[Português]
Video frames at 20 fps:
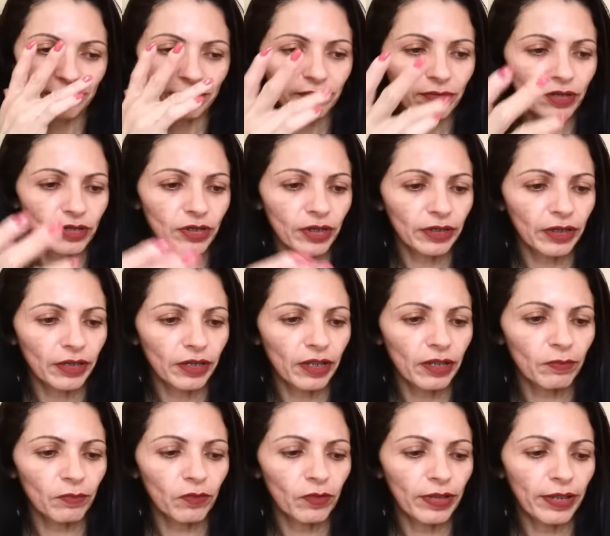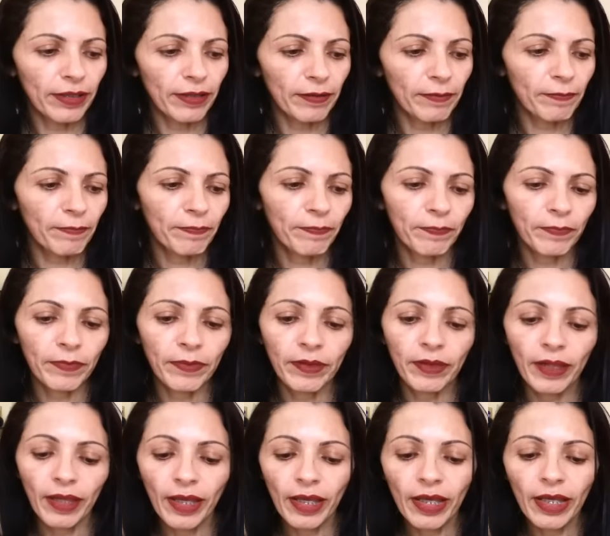Hum, acho que até derramou aqui.
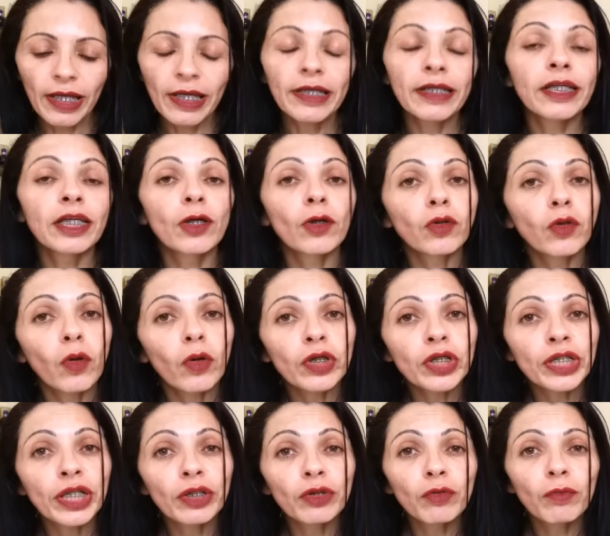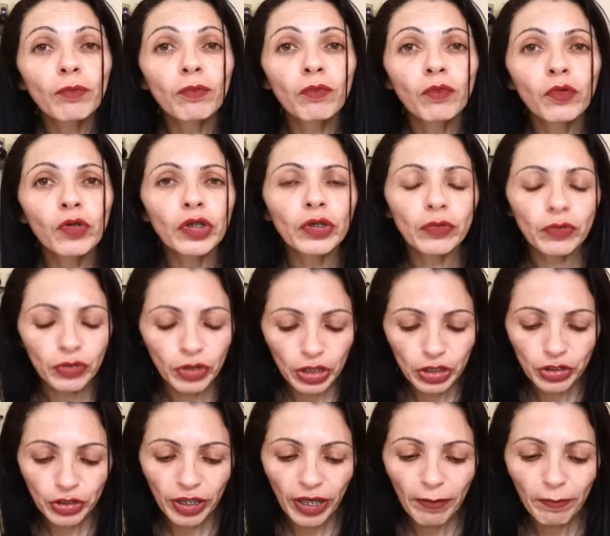Que eu tô gostando muito,
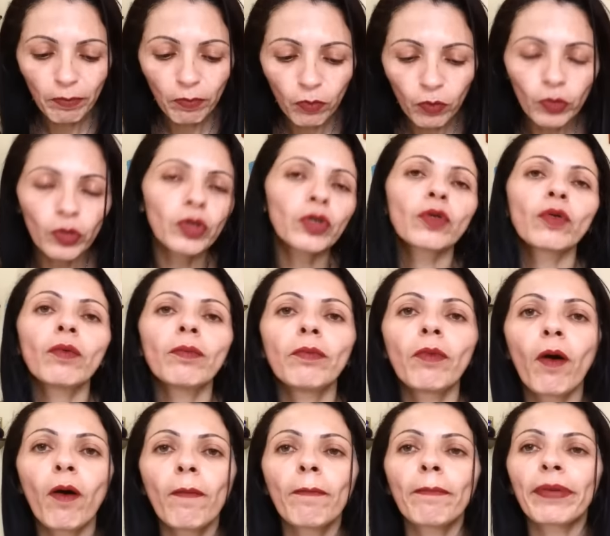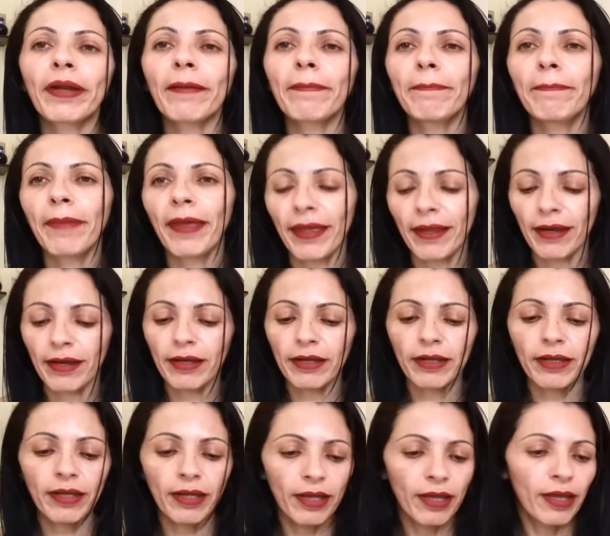gente, que é muito bom para
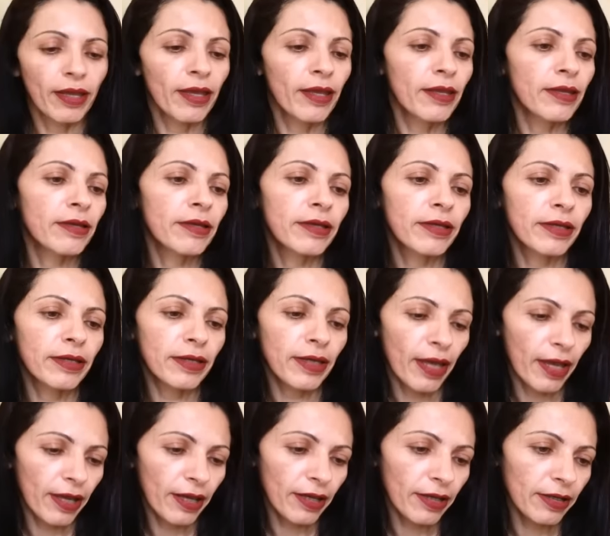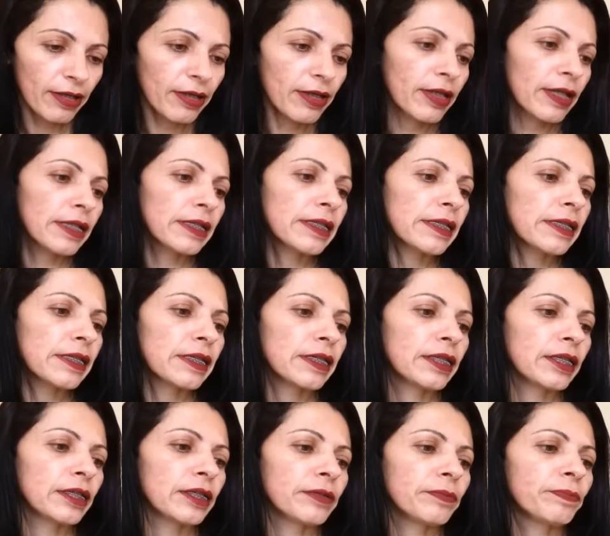pele. Que é
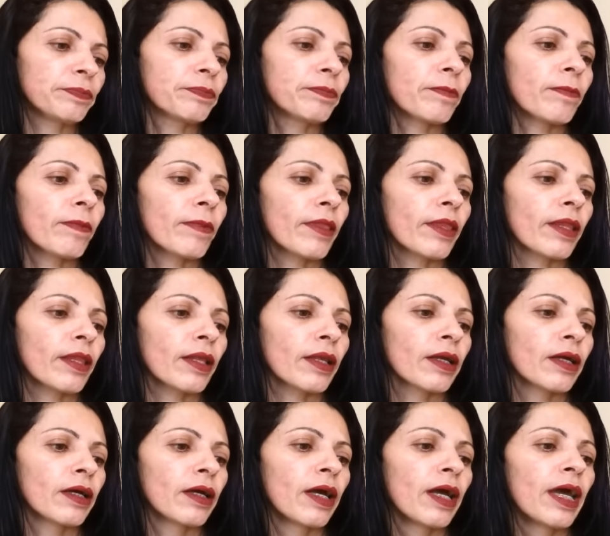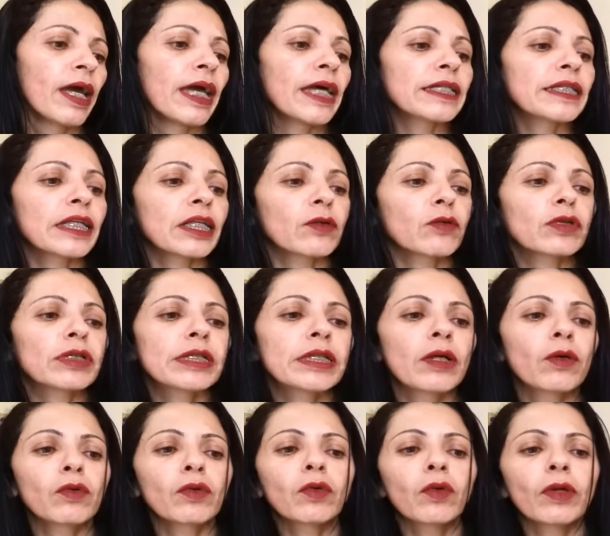esse essa
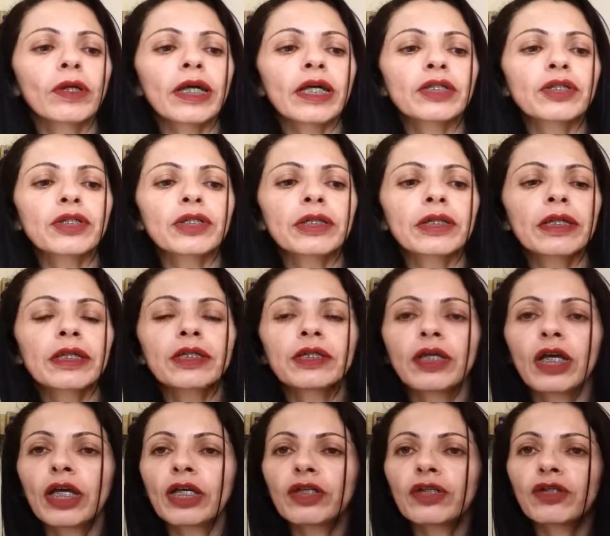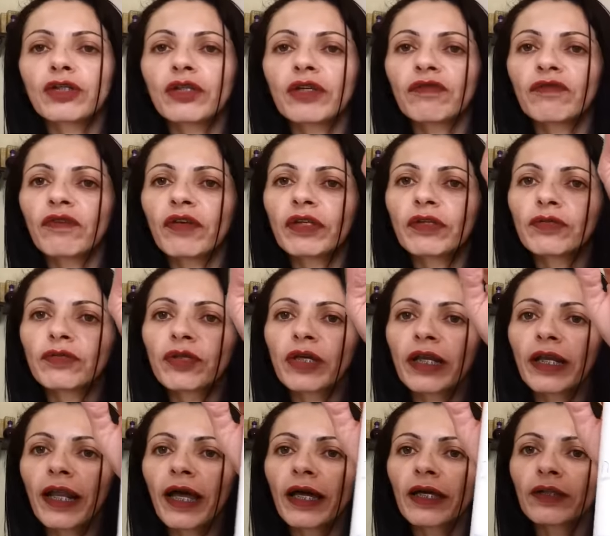loção tônica astringente de efeito
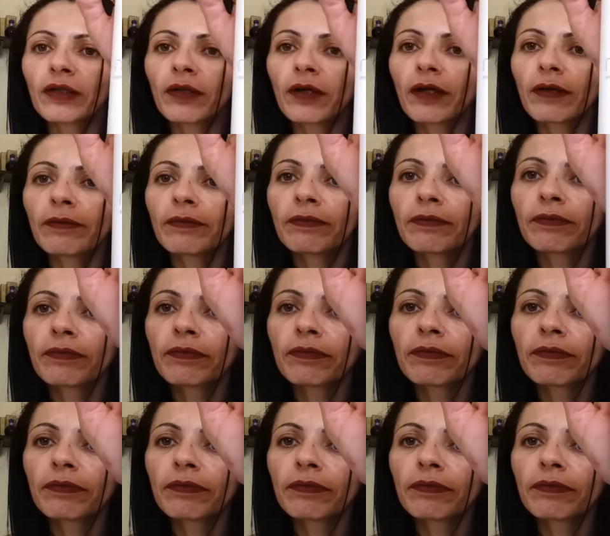gelado, ó